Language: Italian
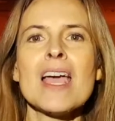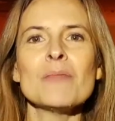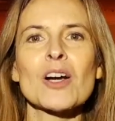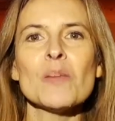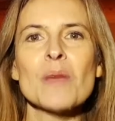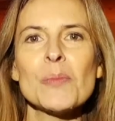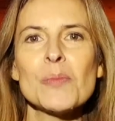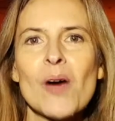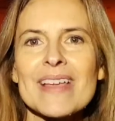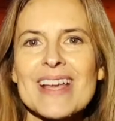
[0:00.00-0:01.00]
Ma come
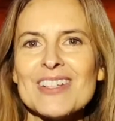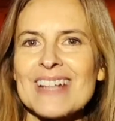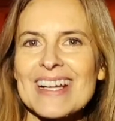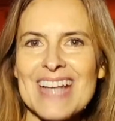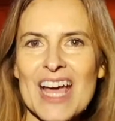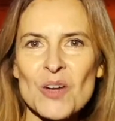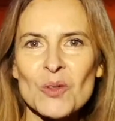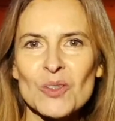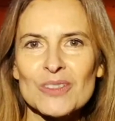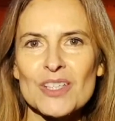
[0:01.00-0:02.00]
puoi allora creare
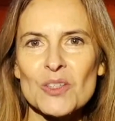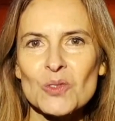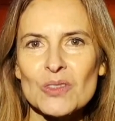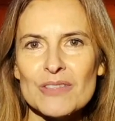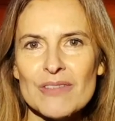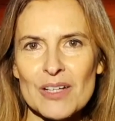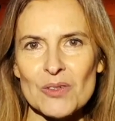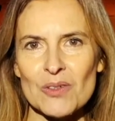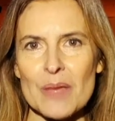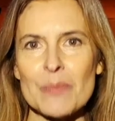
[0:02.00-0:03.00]
un contenuto di
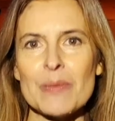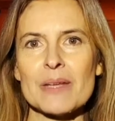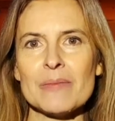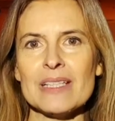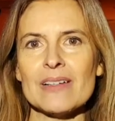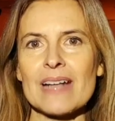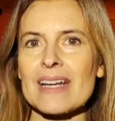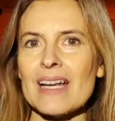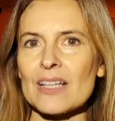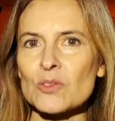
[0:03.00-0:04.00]
valore per
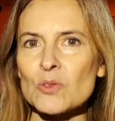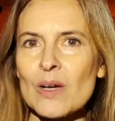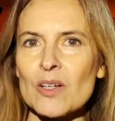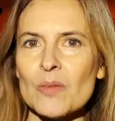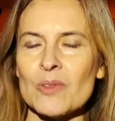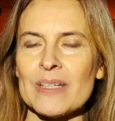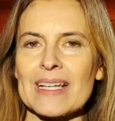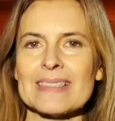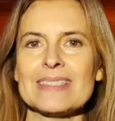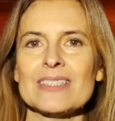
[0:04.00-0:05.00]
migliorare la tua
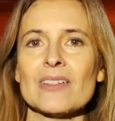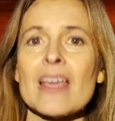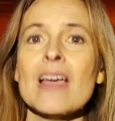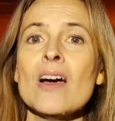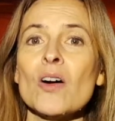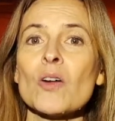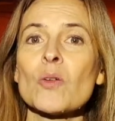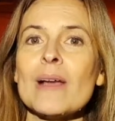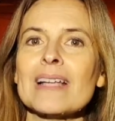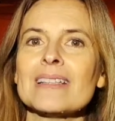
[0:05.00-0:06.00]
comunicazione o
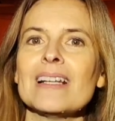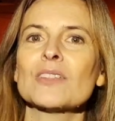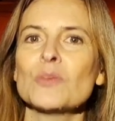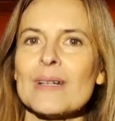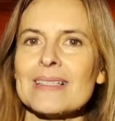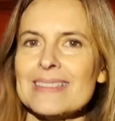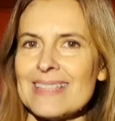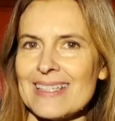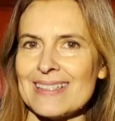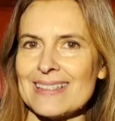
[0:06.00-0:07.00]
quella della tua
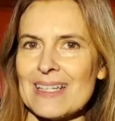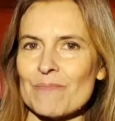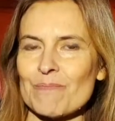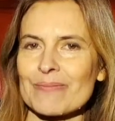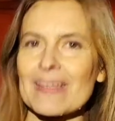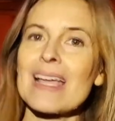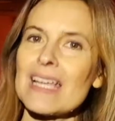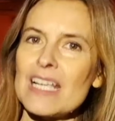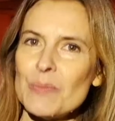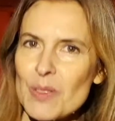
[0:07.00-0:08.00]
azienda?
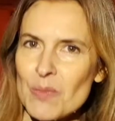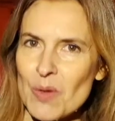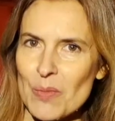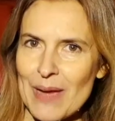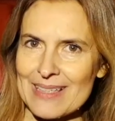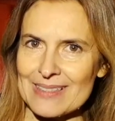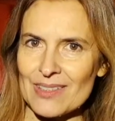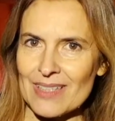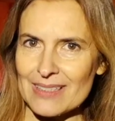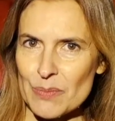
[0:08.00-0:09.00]
Il primo
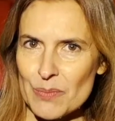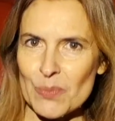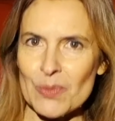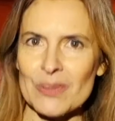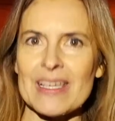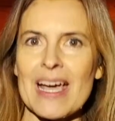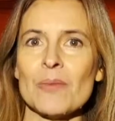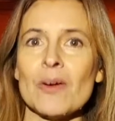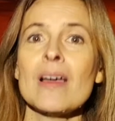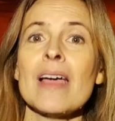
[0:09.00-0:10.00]
passo che ti
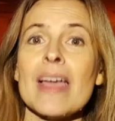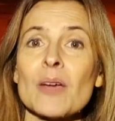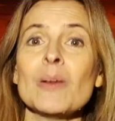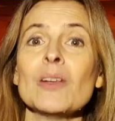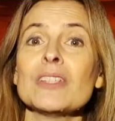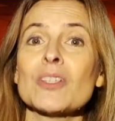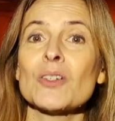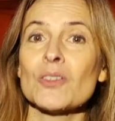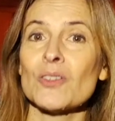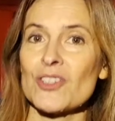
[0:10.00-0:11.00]
proponiamo è quello di
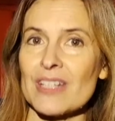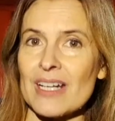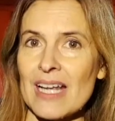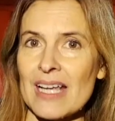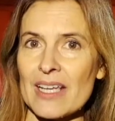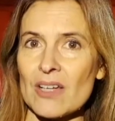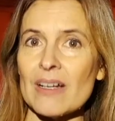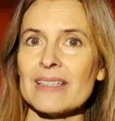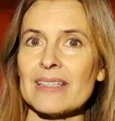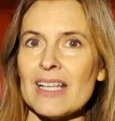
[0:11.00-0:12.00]
conoscere la
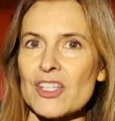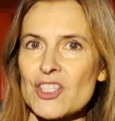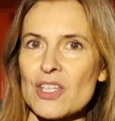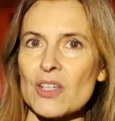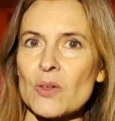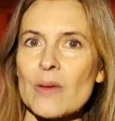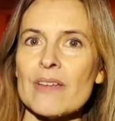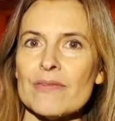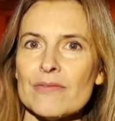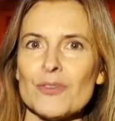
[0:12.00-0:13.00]
regola delle
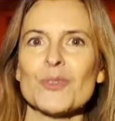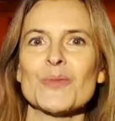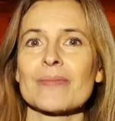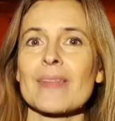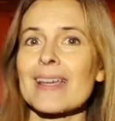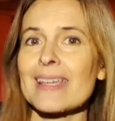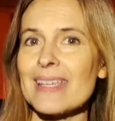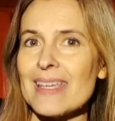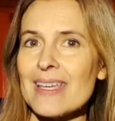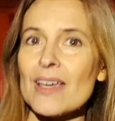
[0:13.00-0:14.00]
5 V
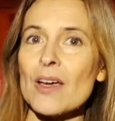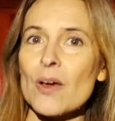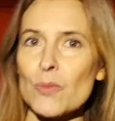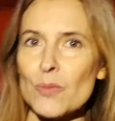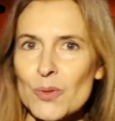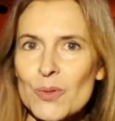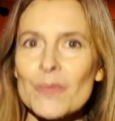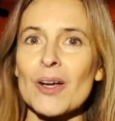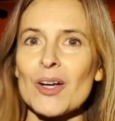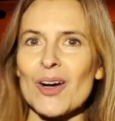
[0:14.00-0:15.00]
chi, who,
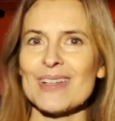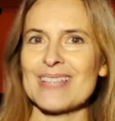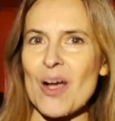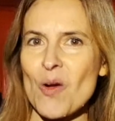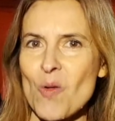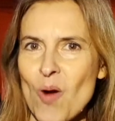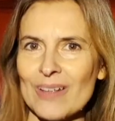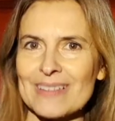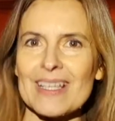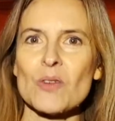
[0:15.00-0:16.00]
cosa,
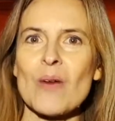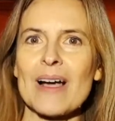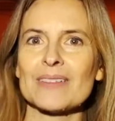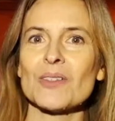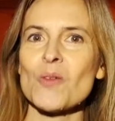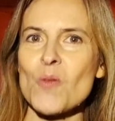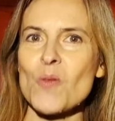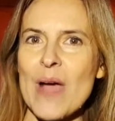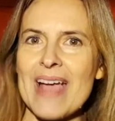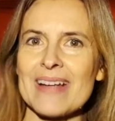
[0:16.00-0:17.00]
what, quando,
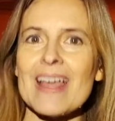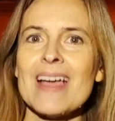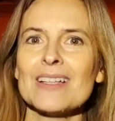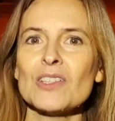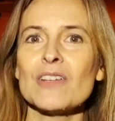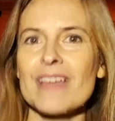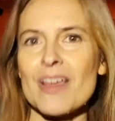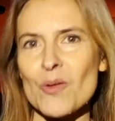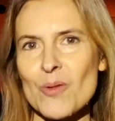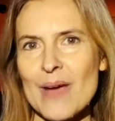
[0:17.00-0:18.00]
when,
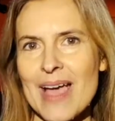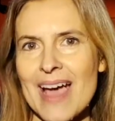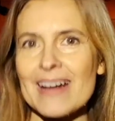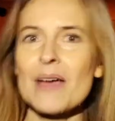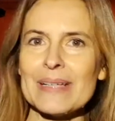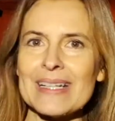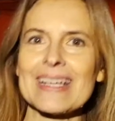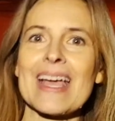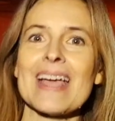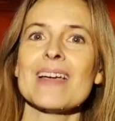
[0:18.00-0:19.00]
dove, where,
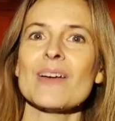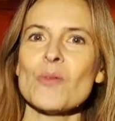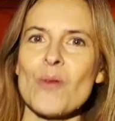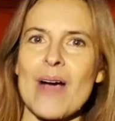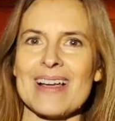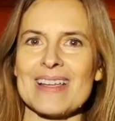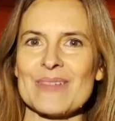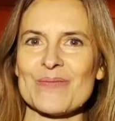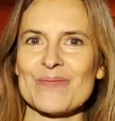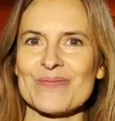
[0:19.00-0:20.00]
perché,
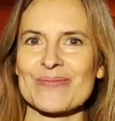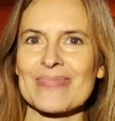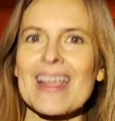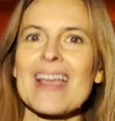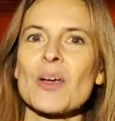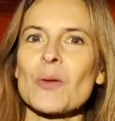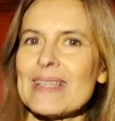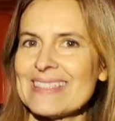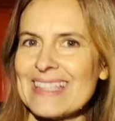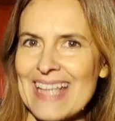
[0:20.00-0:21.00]
why.
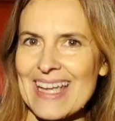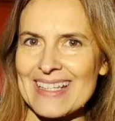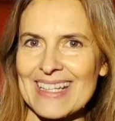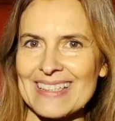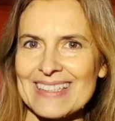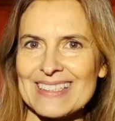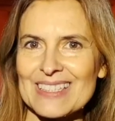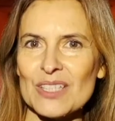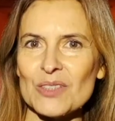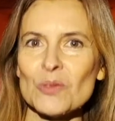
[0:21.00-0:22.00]
Questa tecnica di
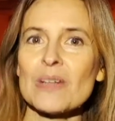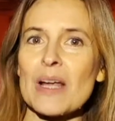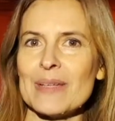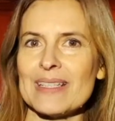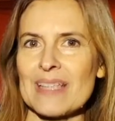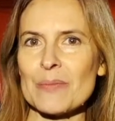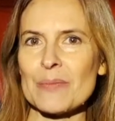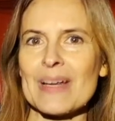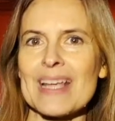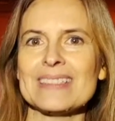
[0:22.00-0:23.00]
scrittura, presa in
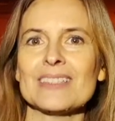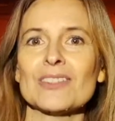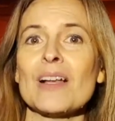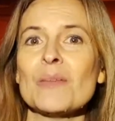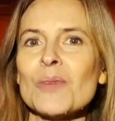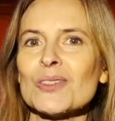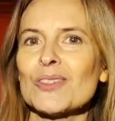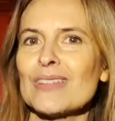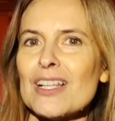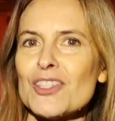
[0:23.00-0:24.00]
prestito dal
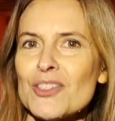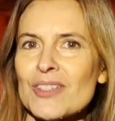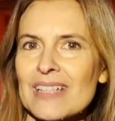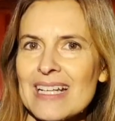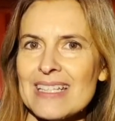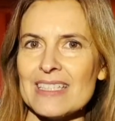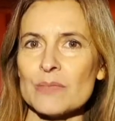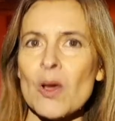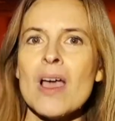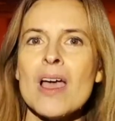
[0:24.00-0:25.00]
mondo del
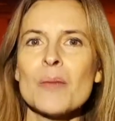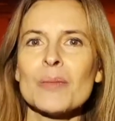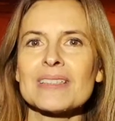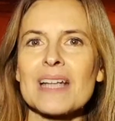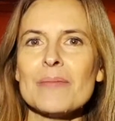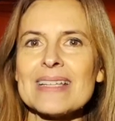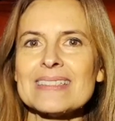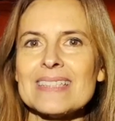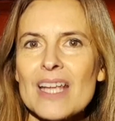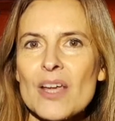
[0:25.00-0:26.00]
giornalismo, potrebbe
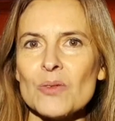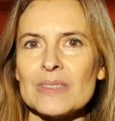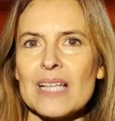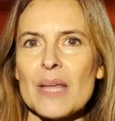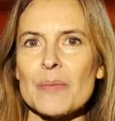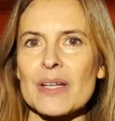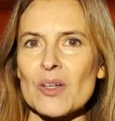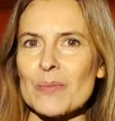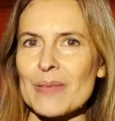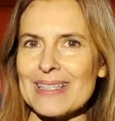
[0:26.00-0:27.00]
essere utile per
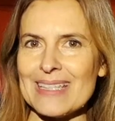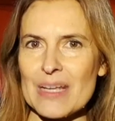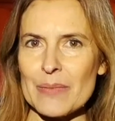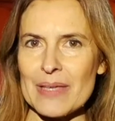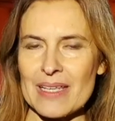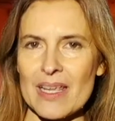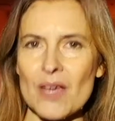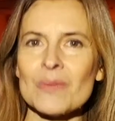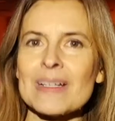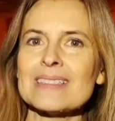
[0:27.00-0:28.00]
comprendere
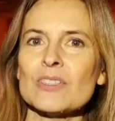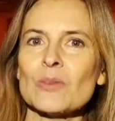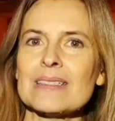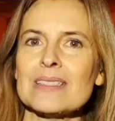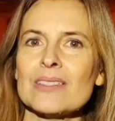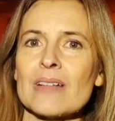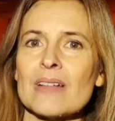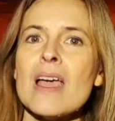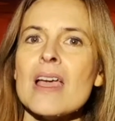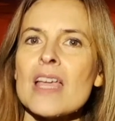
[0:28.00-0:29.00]
bene una
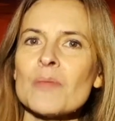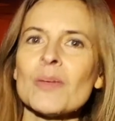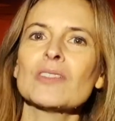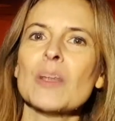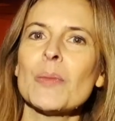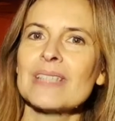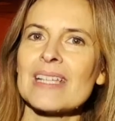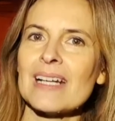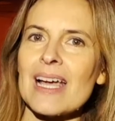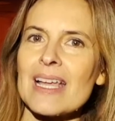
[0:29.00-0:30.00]
situazione in modo da
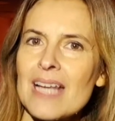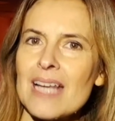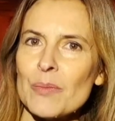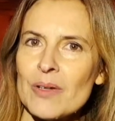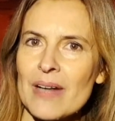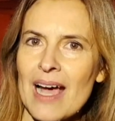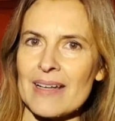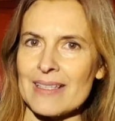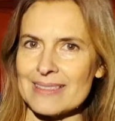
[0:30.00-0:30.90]
poterla elaborare